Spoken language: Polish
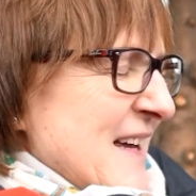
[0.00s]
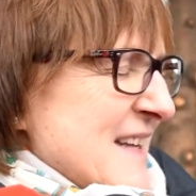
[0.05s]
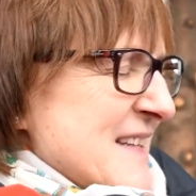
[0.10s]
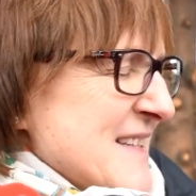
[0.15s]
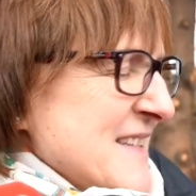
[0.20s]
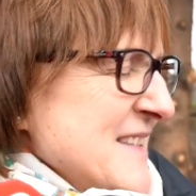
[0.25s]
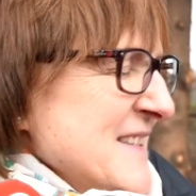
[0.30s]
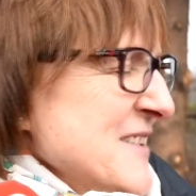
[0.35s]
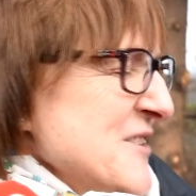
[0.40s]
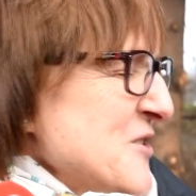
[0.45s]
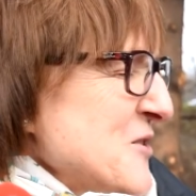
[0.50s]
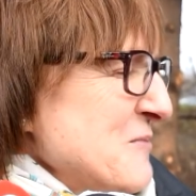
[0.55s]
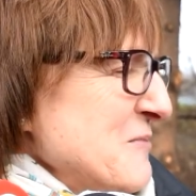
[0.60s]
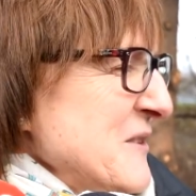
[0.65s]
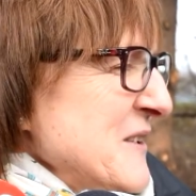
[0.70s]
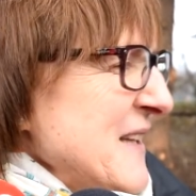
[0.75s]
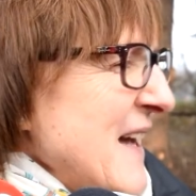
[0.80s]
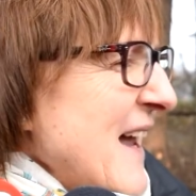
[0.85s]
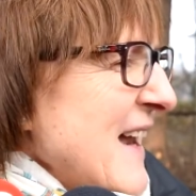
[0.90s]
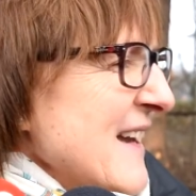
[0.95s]
Y,
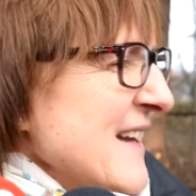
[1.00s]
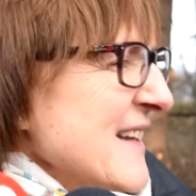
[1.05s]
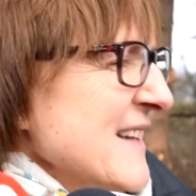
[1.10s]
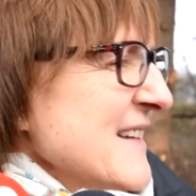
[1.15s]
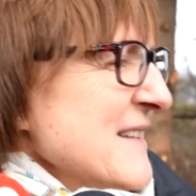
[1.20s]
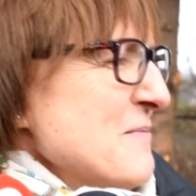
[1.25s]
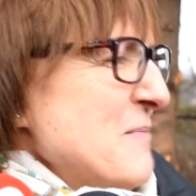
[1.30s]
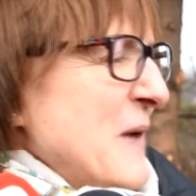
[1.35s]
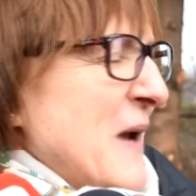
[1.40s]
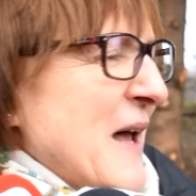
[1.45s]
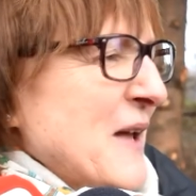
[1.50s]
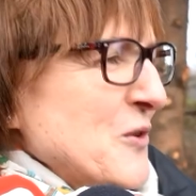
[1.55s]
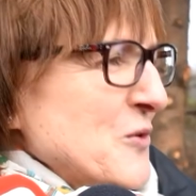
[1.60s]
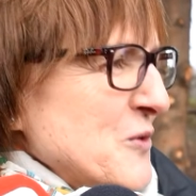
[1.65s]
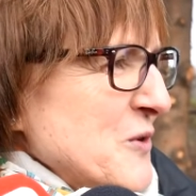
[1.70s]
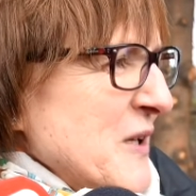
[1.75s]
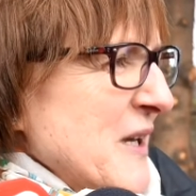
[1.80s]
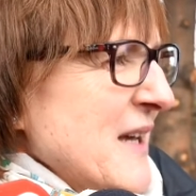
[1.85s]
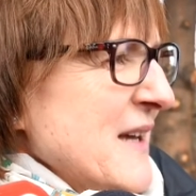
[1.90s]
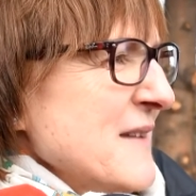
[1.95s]
idźmy dalej.
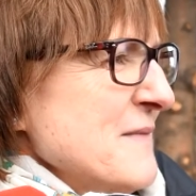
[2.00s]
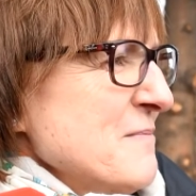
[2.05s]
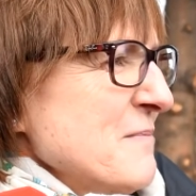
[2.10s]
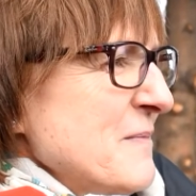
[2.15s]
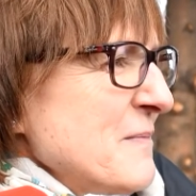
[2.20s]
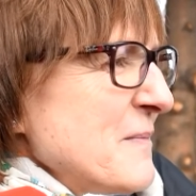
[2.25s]
Planuję,